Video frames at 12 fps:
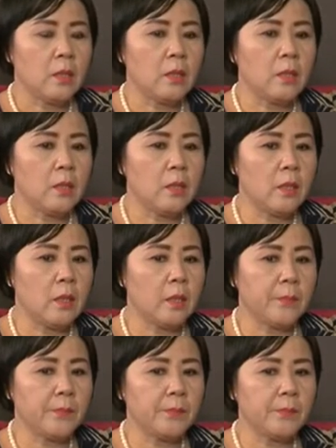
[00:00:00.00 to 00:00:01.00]
thì
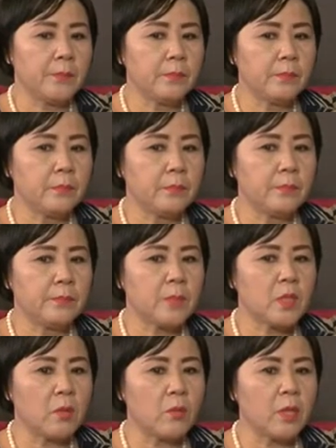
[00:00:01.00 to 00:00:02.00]
um,
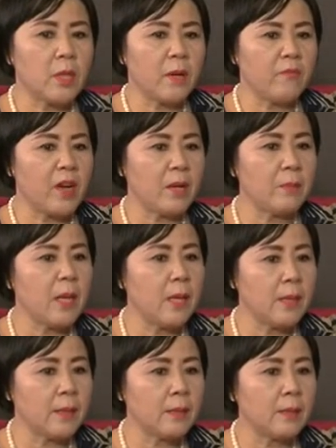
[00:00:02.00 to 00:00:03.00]
sau khi đàm phán mấy
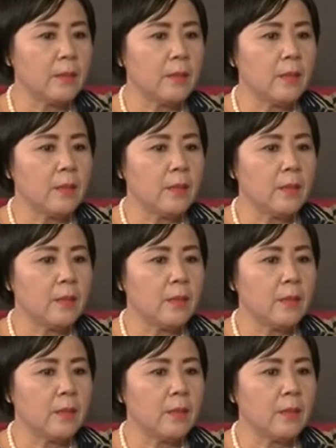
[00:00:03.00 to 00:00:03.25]
lần